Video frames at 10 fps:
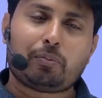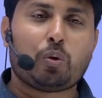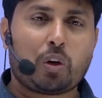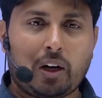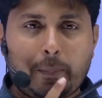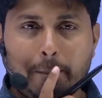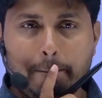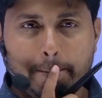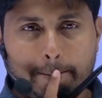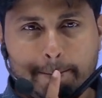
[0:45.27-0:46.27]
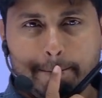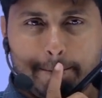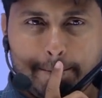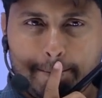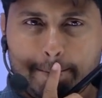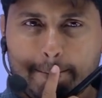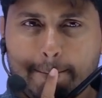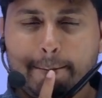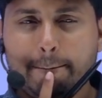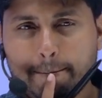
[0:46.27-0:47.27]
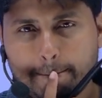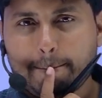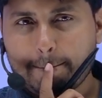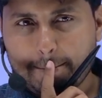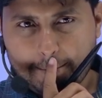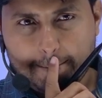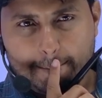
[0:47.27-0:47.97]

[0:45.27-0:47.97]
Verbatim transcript: होगा हाँ, हम्म।